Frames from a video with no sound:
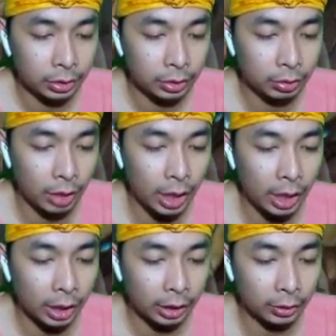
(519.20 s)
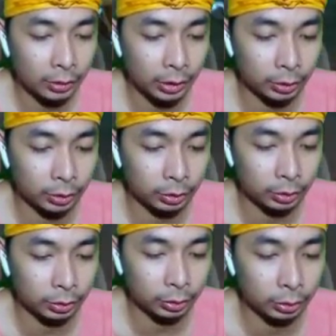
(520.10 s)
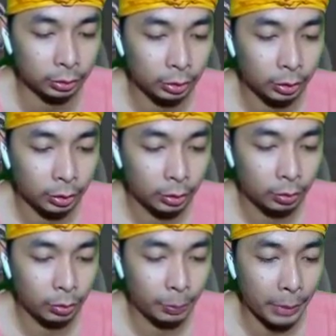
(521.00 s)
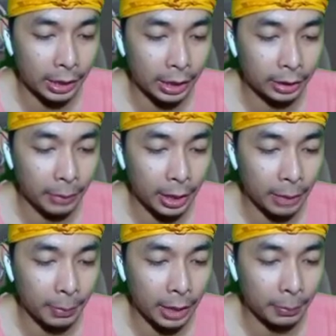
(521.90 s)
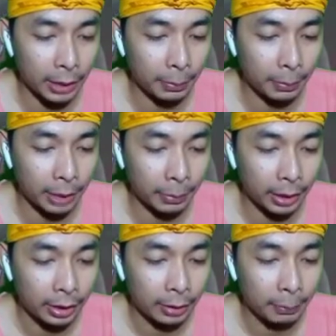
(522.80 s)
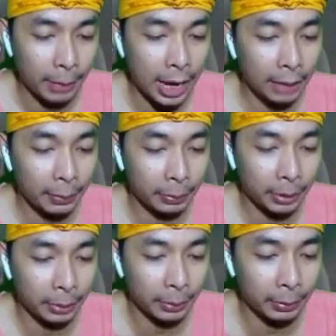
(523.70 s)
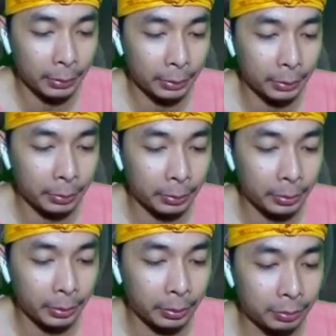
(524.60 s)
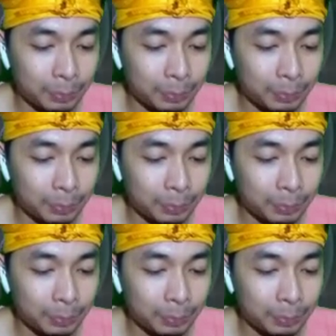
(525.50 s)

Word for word: wah waduh waduh waduh waduh waduh oh, parah ini parah parah parah parah parah parah parah parah parah parah parah parah parah parah